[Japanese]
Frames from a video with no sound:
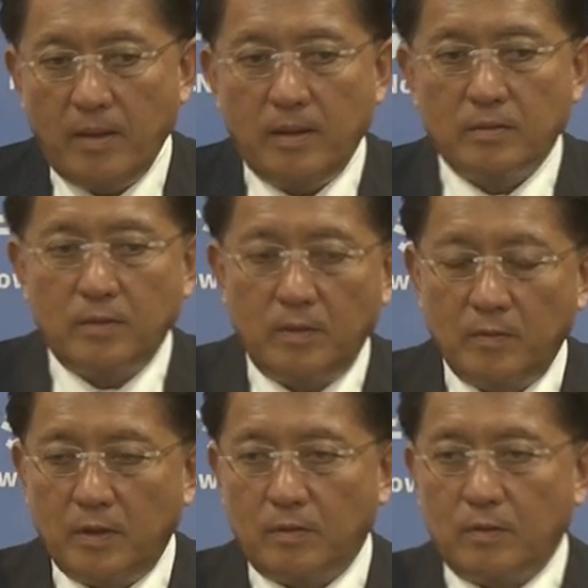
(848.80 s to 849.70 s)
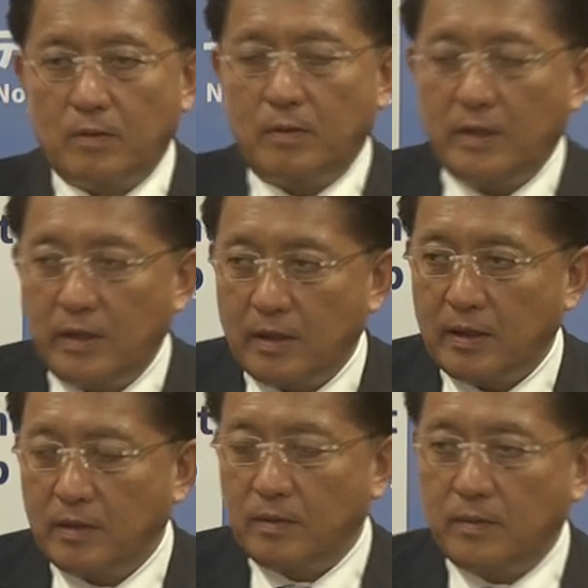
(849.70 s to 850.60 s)
うかいや、それはもうあの、これから
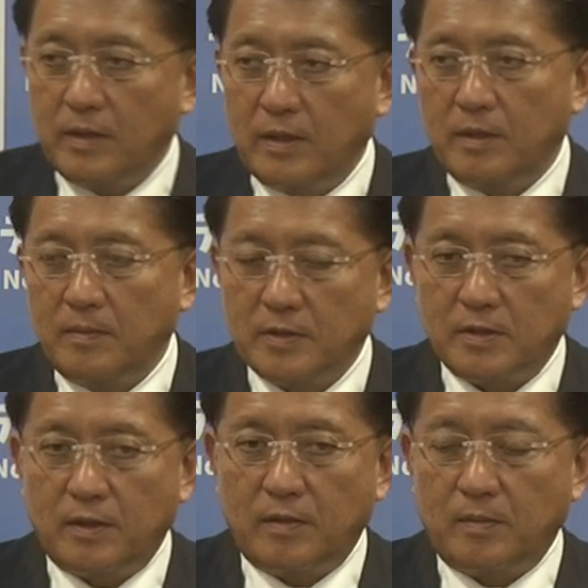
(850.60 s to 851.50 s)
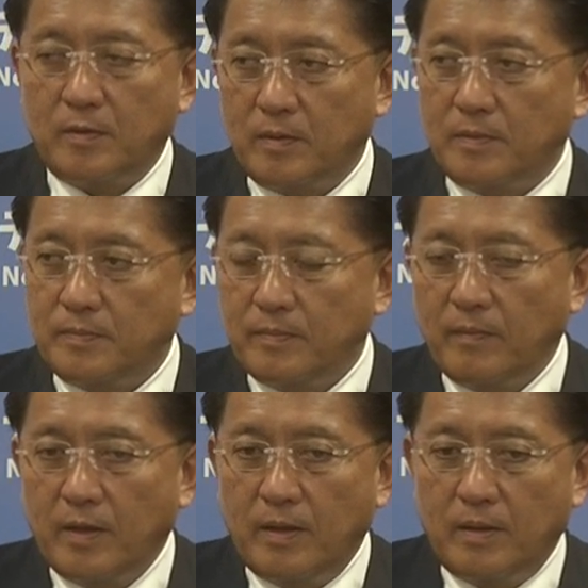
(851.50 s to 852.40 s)
検討に入りますけれども、
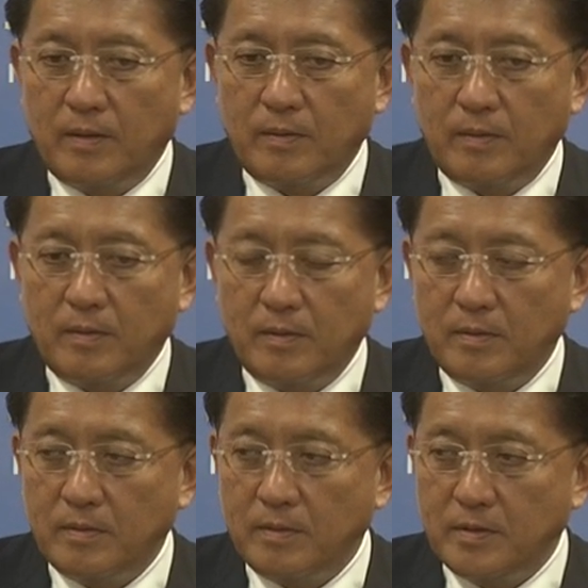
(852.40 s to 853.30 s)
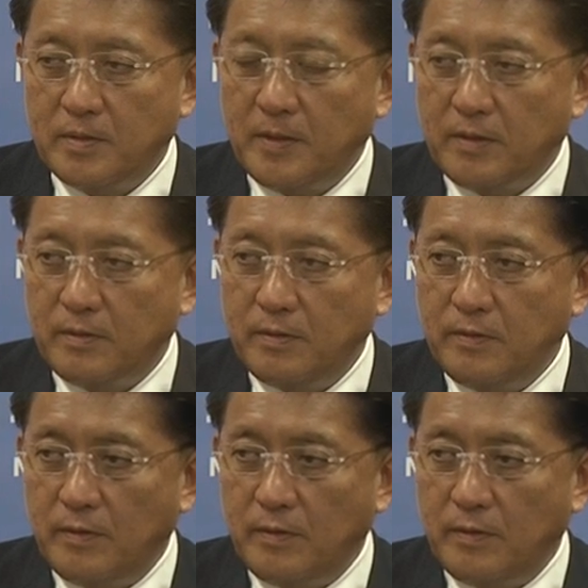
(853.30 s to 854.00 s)
あのしばらく猶